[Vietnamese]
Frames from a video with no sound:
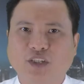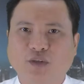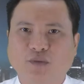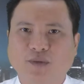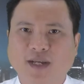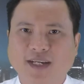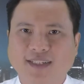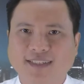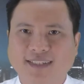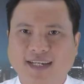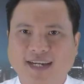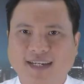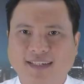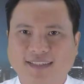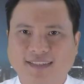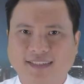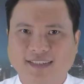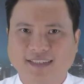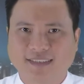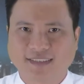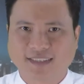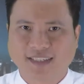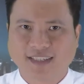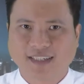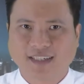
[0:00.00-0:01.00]
trong các trang
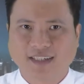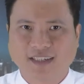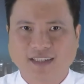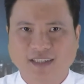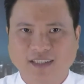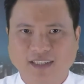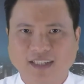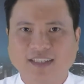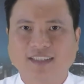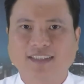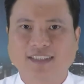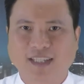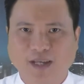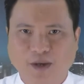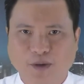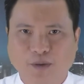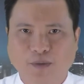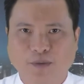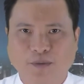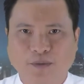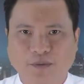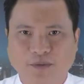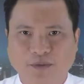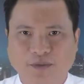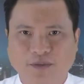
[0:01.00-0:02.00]
cơ sở lần
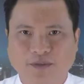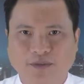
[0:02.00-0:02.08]
sau.